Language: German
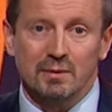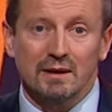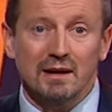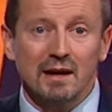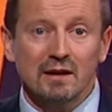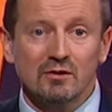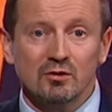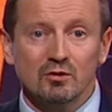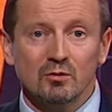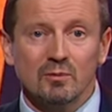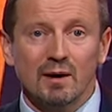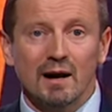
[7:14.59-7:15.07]

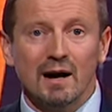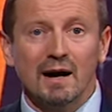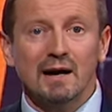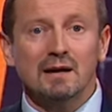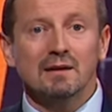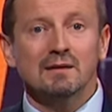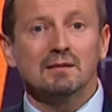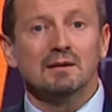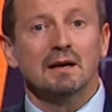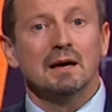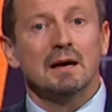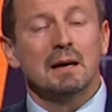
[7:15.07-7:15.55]
Bereich Nummer
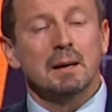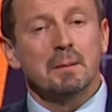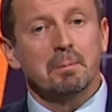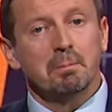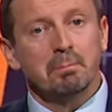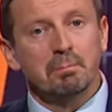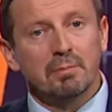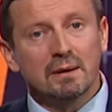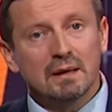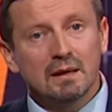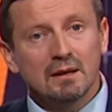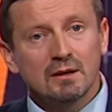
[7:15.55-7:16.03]
1,
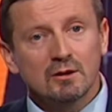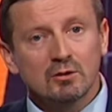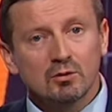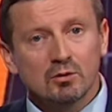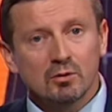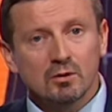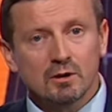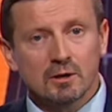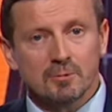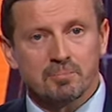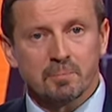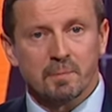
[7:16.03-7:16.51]

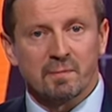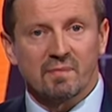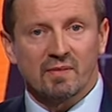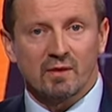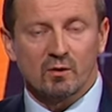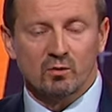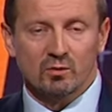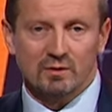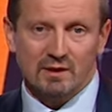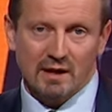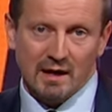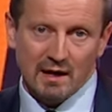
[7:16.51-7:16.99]
Bildung
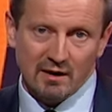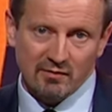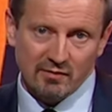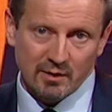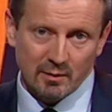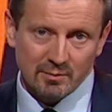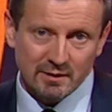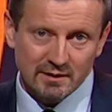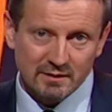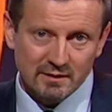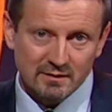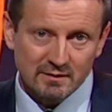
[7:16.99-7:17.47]
und
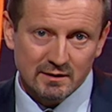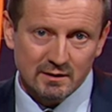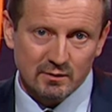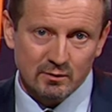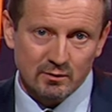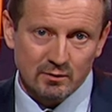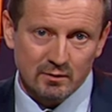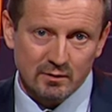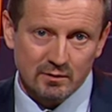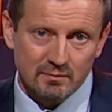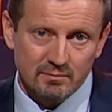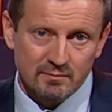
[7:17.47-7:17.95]

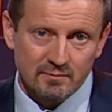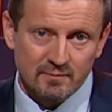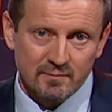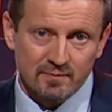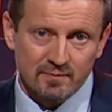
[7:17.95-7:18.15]
Alphabetisierung.